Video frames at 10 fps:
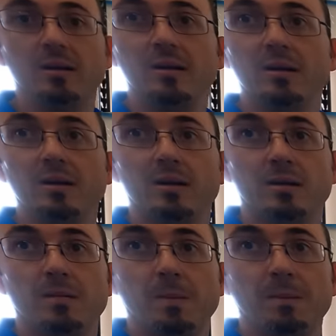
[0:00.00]

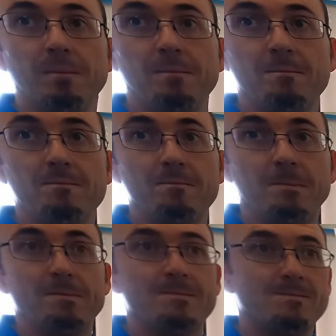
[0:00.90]
équilibres la roue
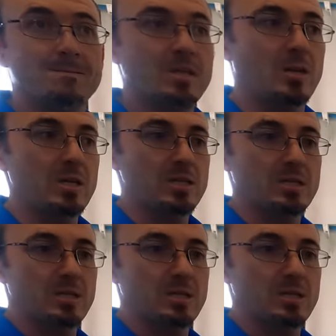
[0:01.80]
directement Tu montes non,